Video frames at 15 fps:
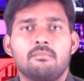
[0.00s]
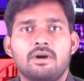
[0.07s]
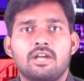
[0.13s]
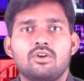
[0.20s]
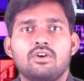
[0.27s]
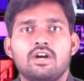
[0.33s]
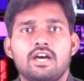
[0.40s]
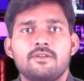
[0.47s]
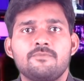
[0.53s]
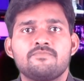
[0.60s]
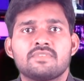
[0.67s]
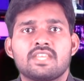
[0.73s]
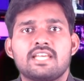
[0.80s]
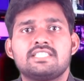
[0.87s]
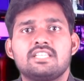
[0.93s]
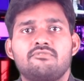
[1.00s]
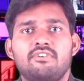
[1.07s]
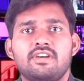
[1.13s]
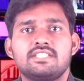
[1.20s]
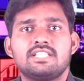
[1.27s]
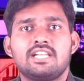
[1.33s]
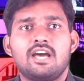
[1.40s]
మనోహర్
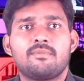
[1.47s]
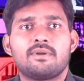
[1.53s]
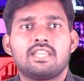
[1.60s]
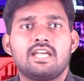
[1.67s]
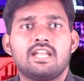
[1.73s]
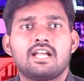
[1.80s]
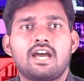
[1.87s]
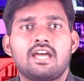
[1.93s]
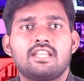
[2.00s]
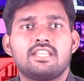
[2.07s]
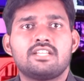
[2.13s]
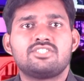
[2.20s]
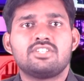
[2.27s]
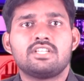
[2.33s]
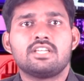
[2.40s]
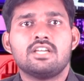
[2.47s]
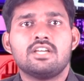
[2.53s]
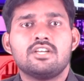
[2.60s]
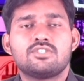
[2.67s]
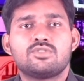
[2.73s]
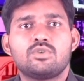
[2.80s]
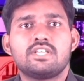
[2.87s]
ఎస్ఎఫ్ఐ జిల్లా ప్రధాన కార్యదర్శి
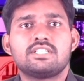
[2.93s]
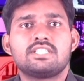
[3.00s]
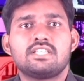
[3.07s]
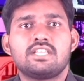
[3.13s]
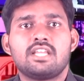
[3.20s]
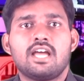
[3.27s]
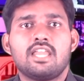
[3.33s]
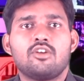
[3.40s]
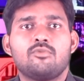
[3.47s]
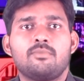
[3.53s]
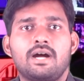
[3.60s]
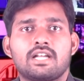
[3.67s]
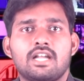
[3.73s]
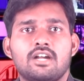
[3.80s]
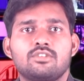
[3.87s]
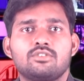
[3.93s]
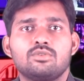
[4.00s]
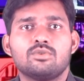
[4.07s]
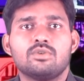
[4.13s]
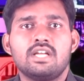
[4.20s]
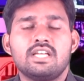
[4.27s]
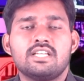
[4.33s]
సూర్యచంద్ర యాదవ్ మాట్లాడుతూ